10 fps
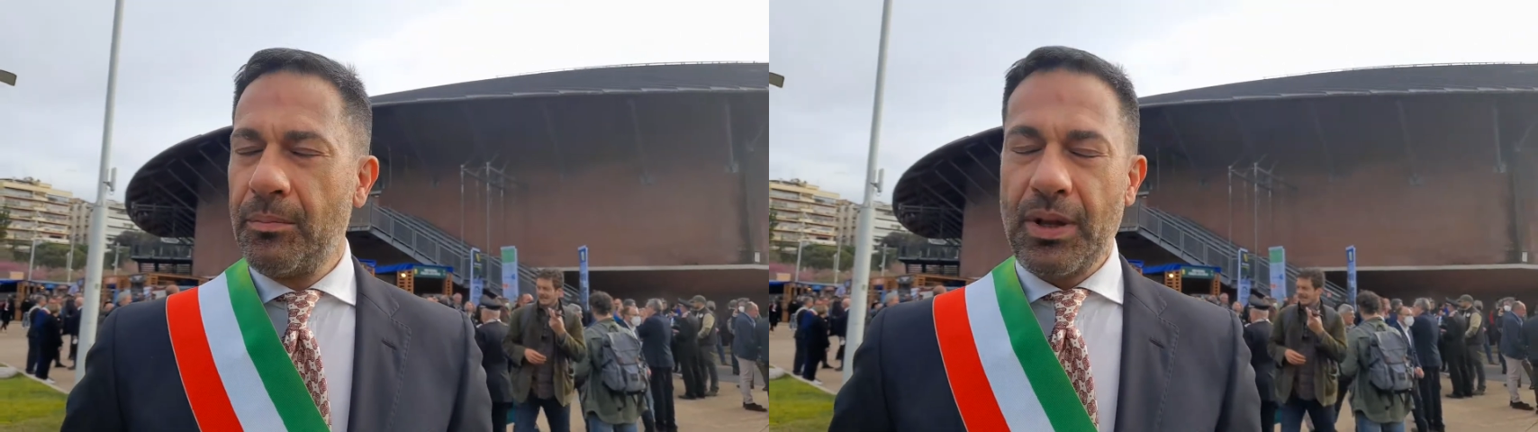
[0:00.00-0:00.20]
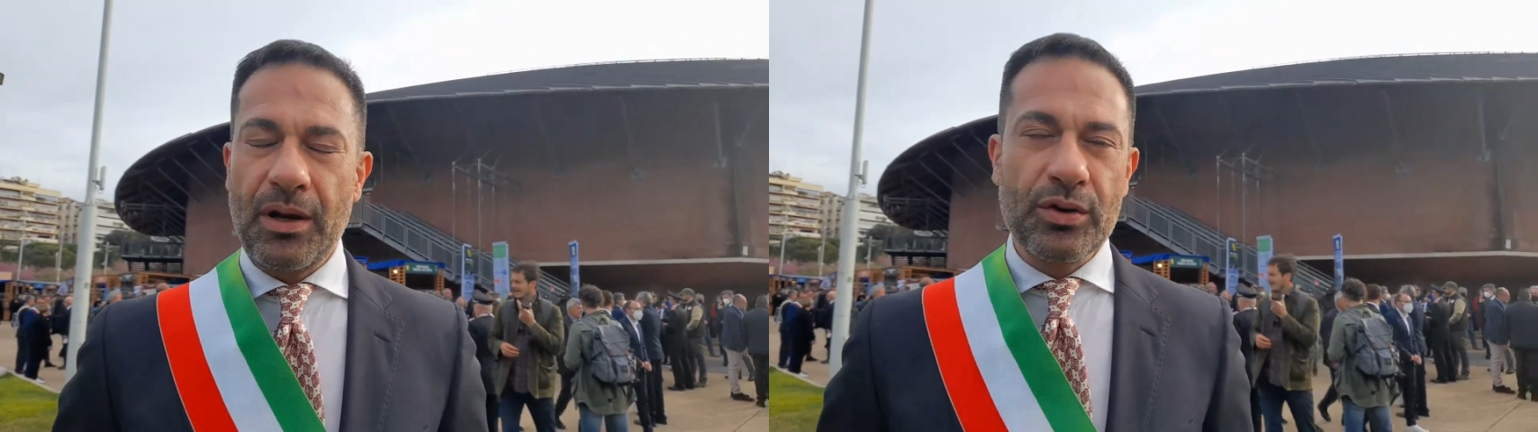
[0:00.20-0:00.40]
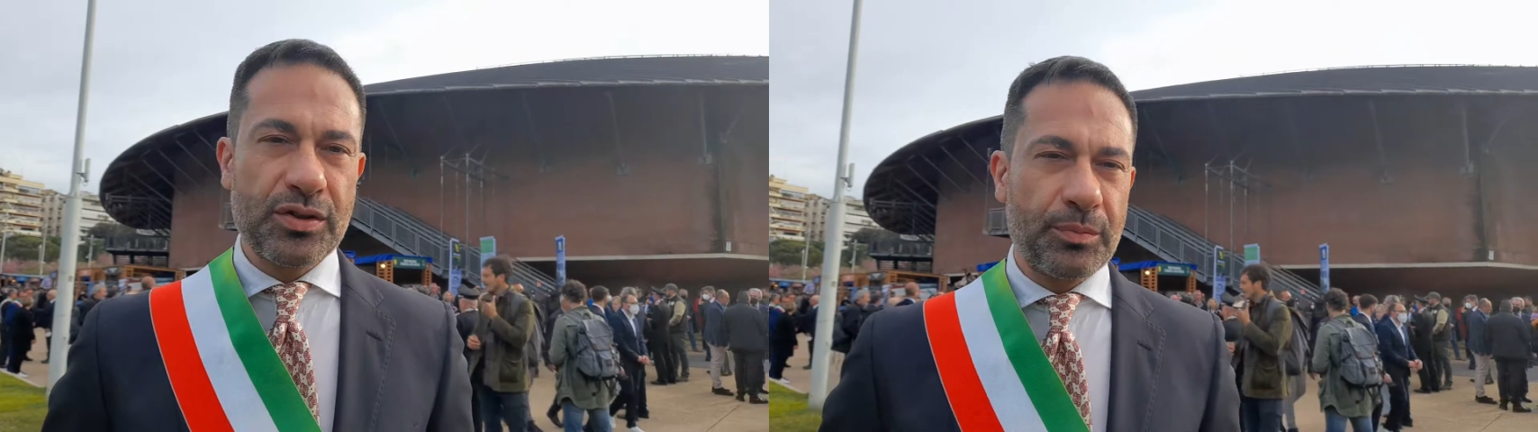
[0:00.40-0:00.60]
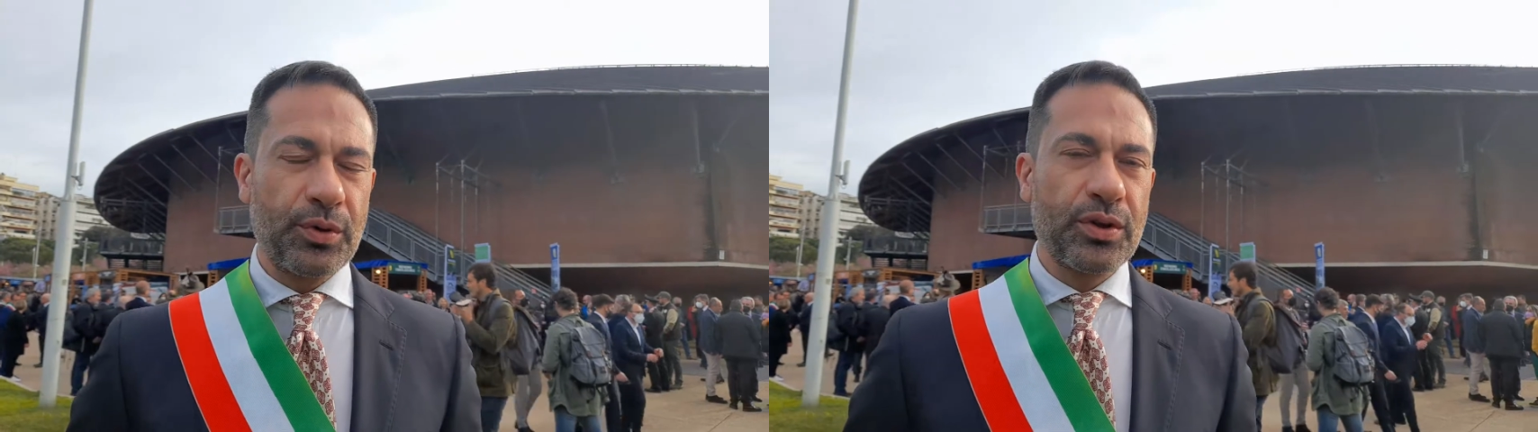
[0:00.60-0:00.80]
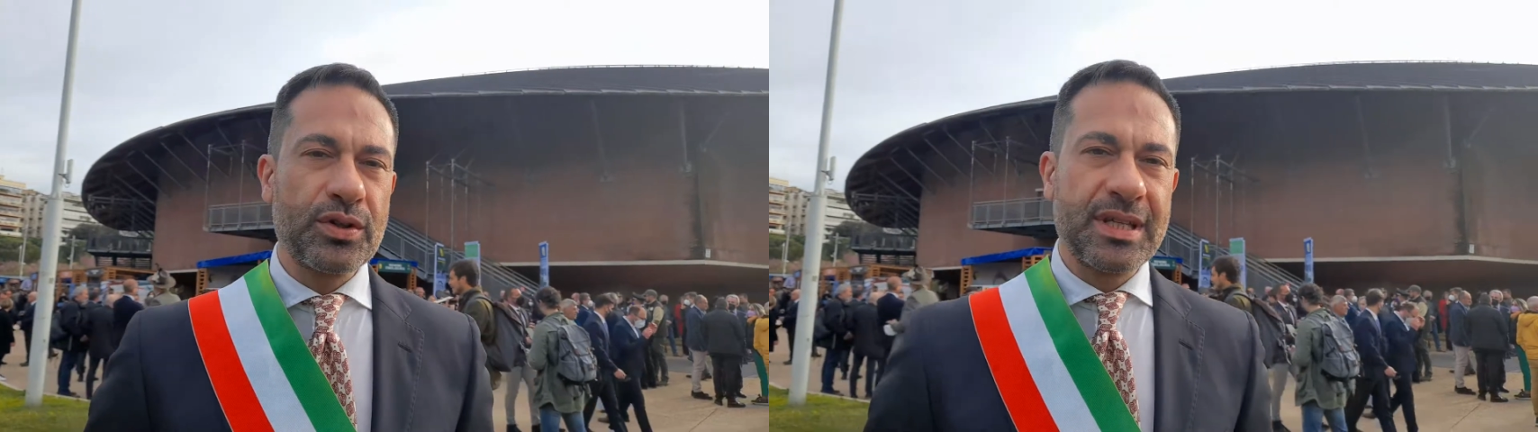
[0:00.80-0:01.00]
Per il nostro
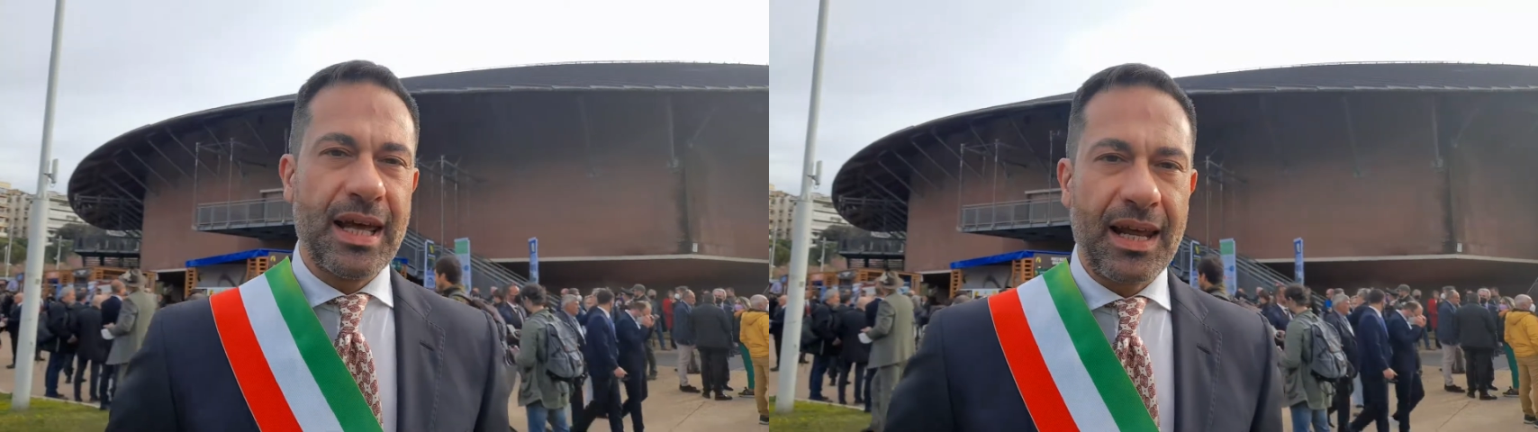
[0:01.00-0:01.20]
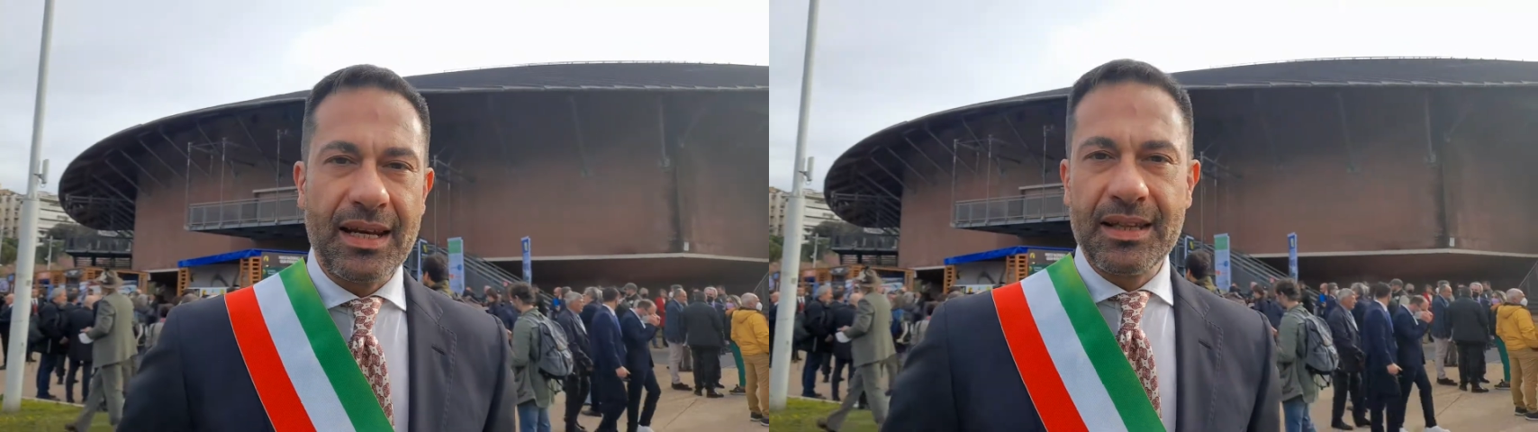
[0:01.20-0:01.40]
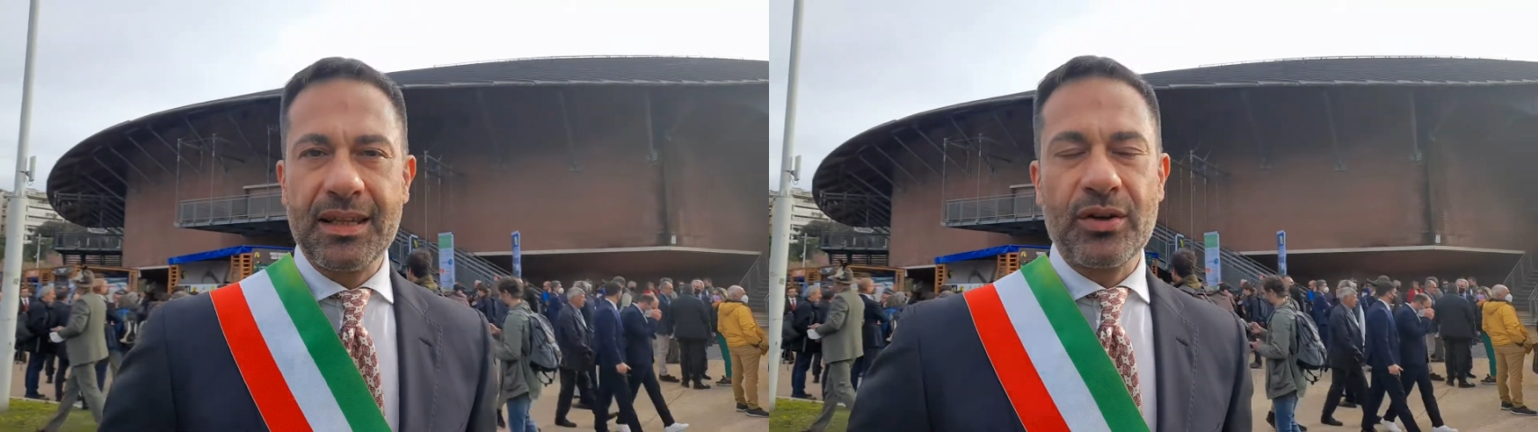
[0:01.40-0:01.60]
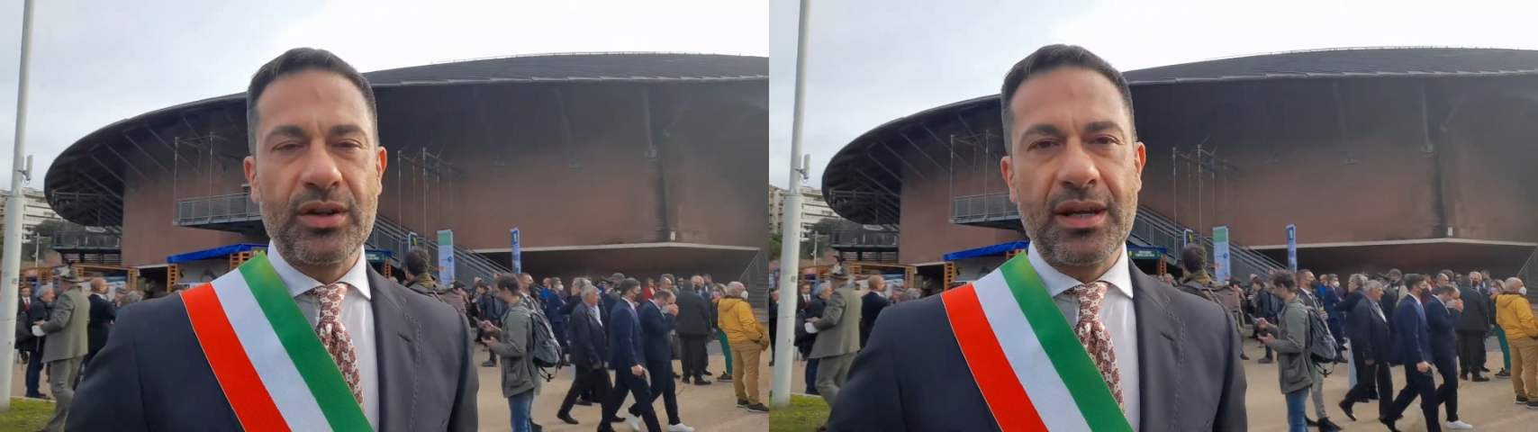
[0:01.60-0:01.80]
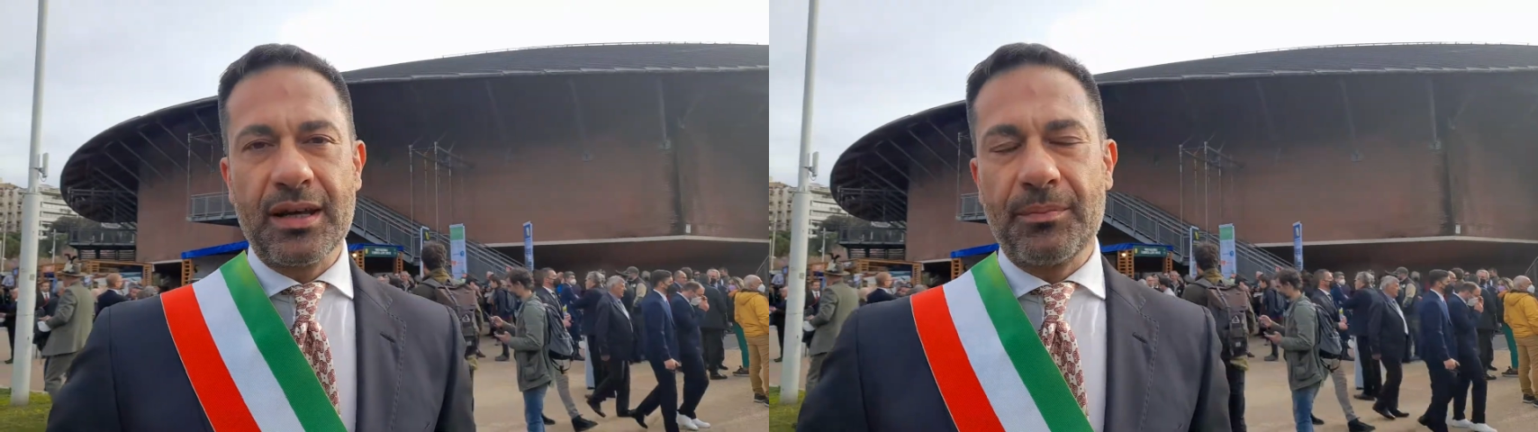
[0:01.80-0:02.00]
borgo stare all'interno
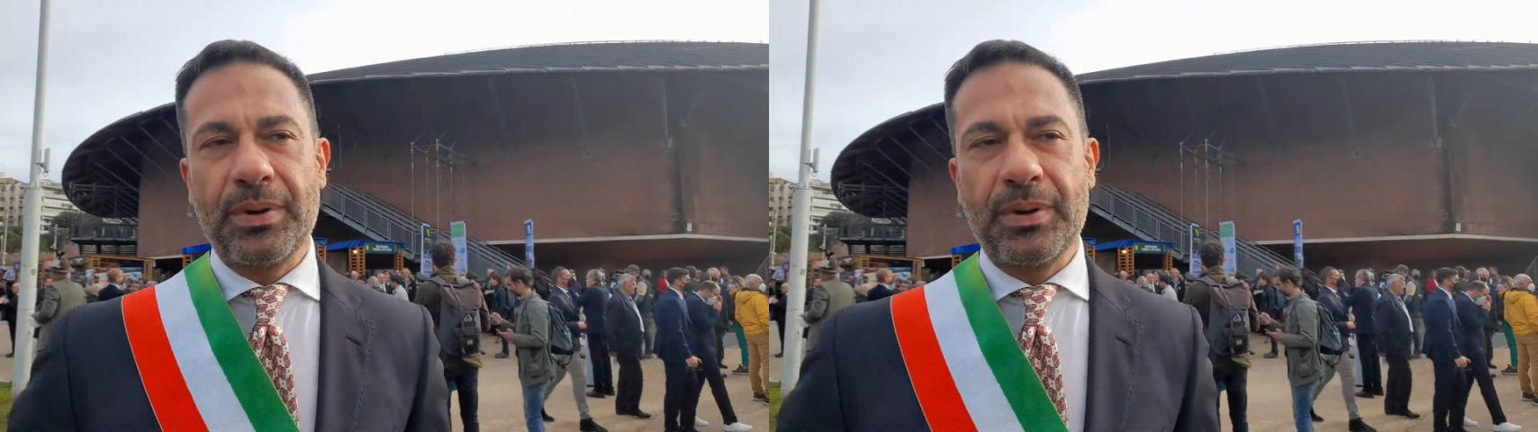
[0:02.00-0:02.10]
del